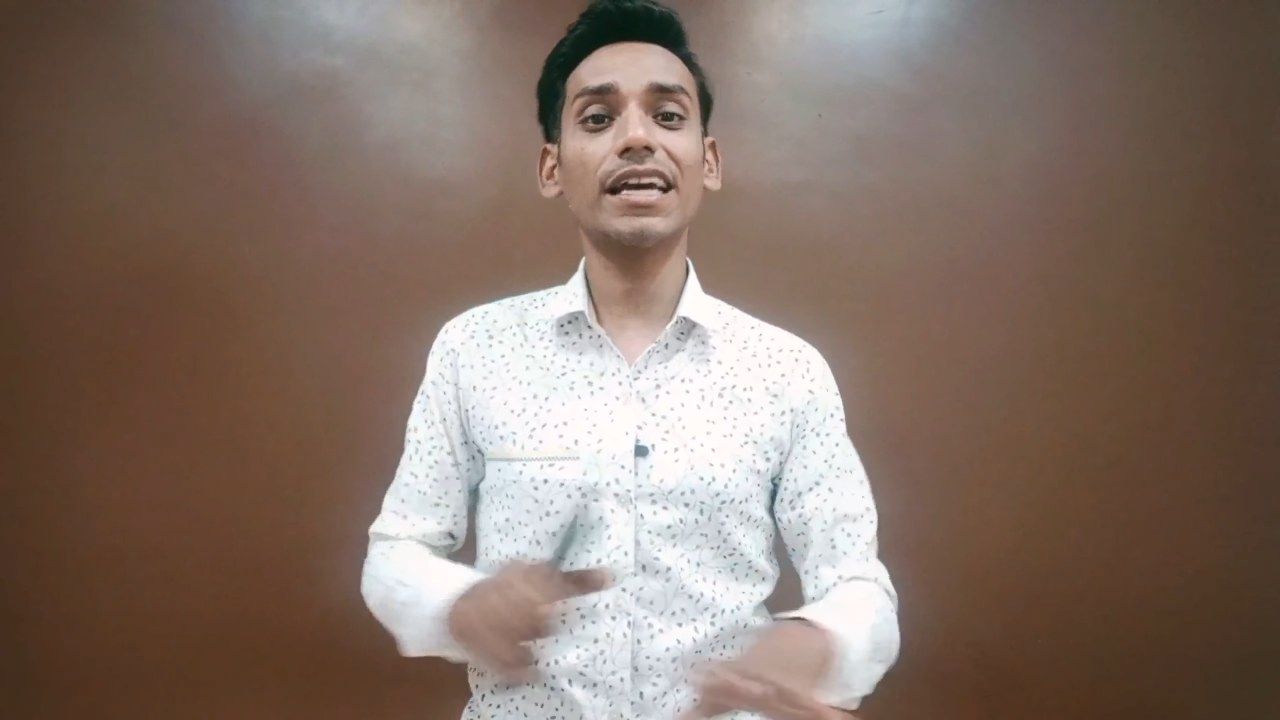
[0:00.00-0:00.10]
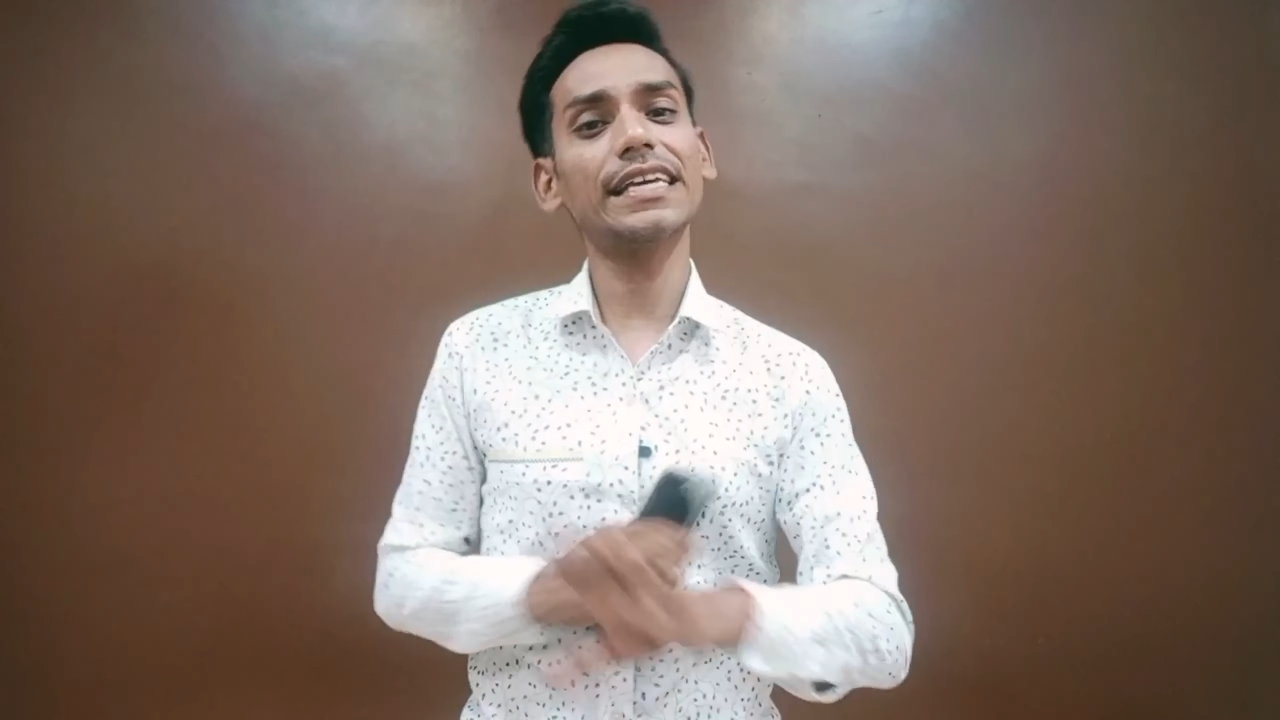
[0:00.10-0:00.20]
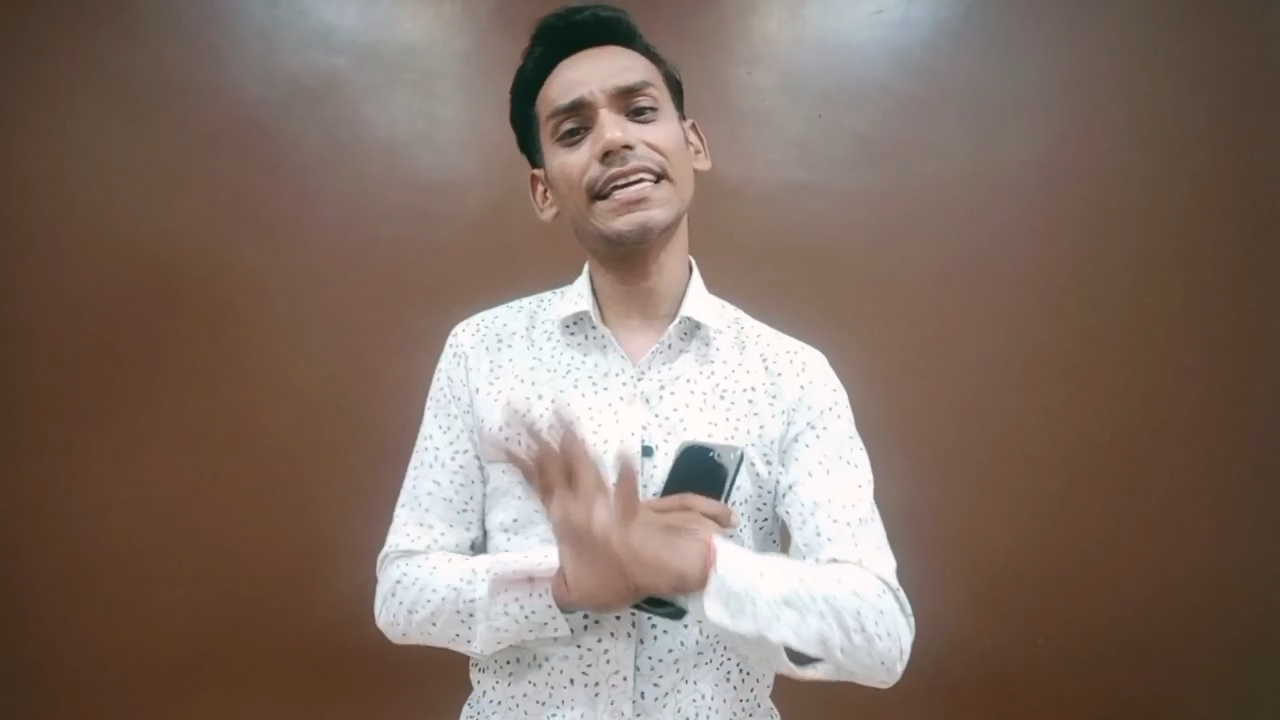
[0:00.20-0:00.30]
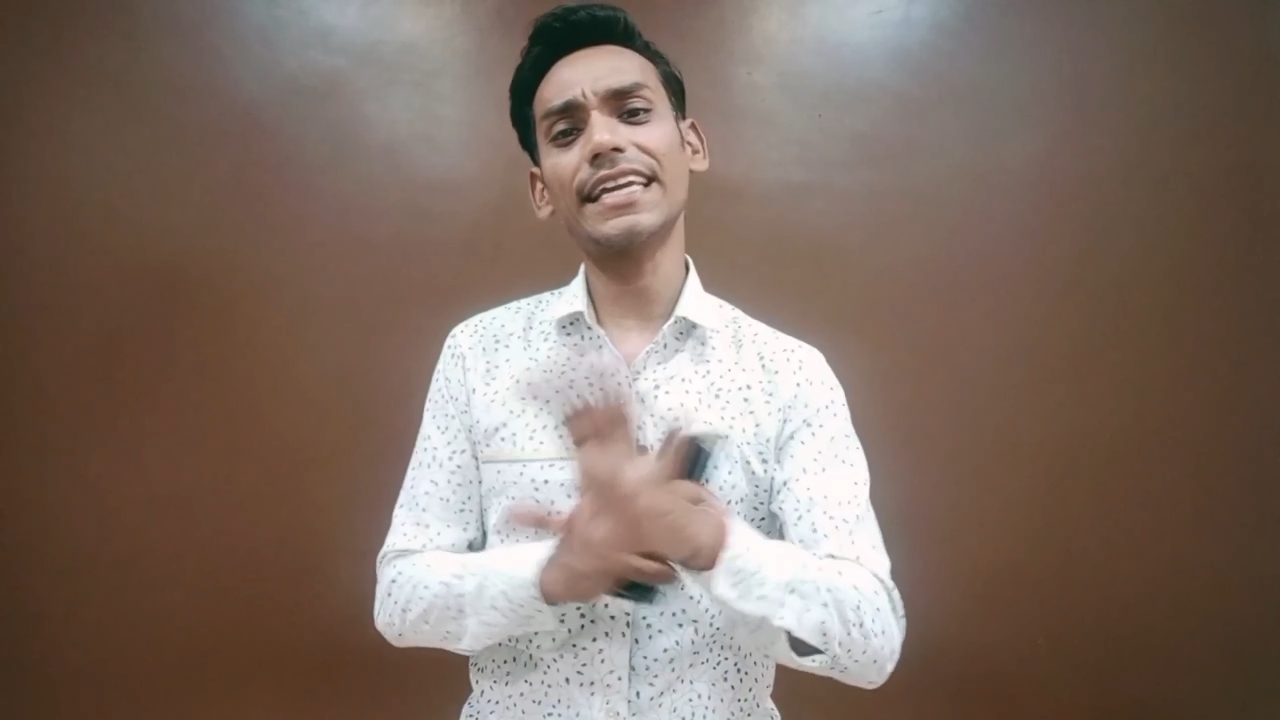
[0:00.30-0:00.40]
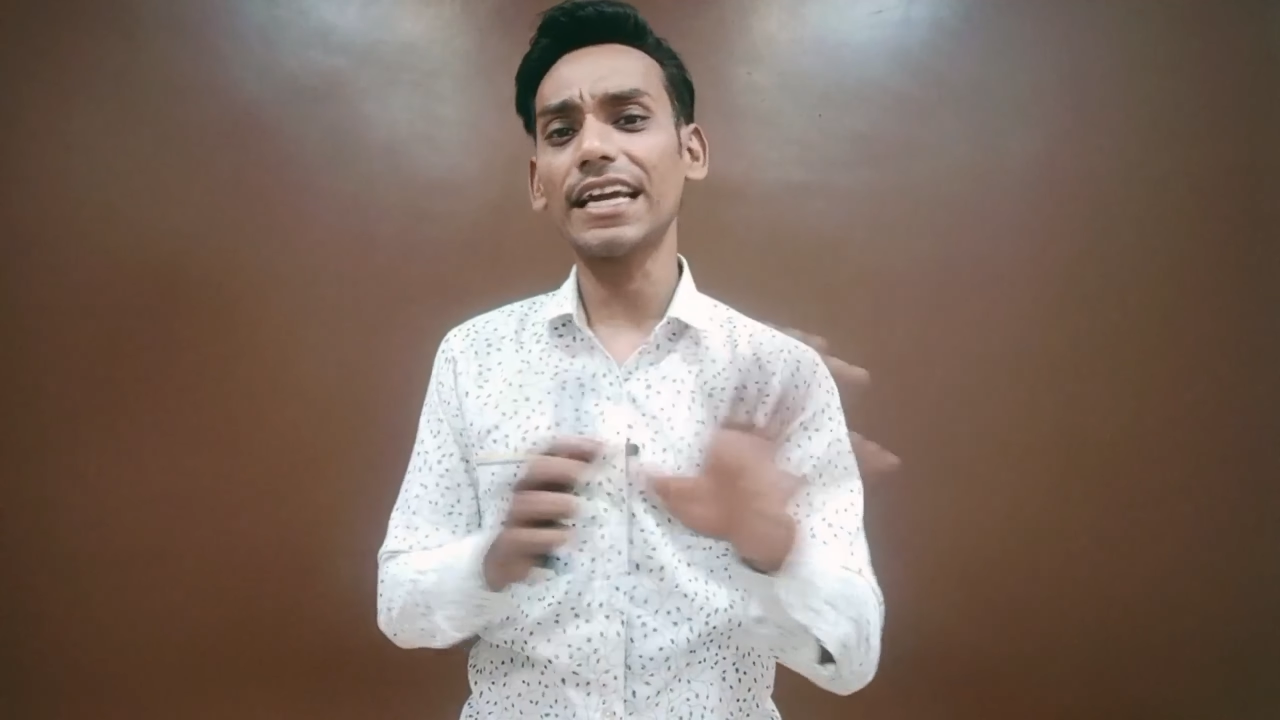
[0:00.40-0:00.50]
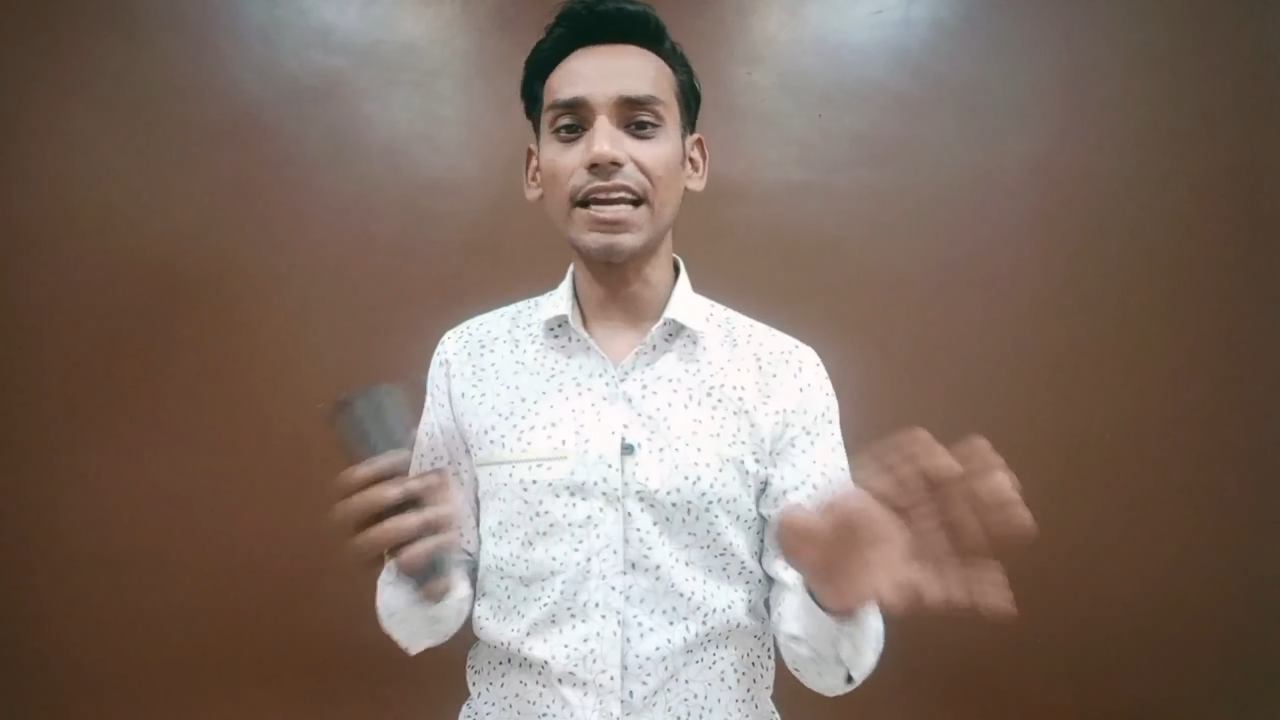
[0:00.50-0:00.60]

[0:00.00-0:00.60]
करेगा ये